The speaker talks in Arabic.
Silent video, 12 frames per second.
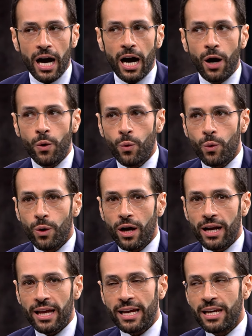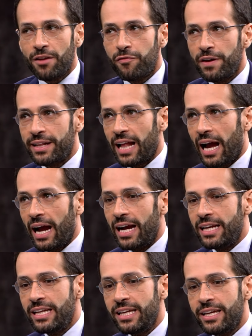أو الخلافات
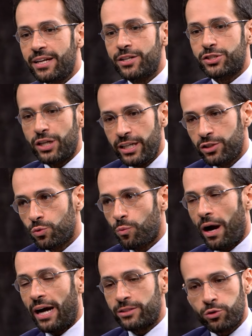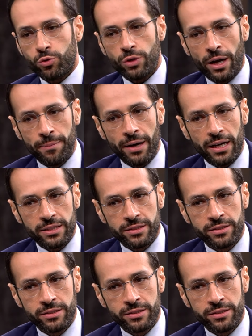العائلية رجعت وبعدتكم عن بعض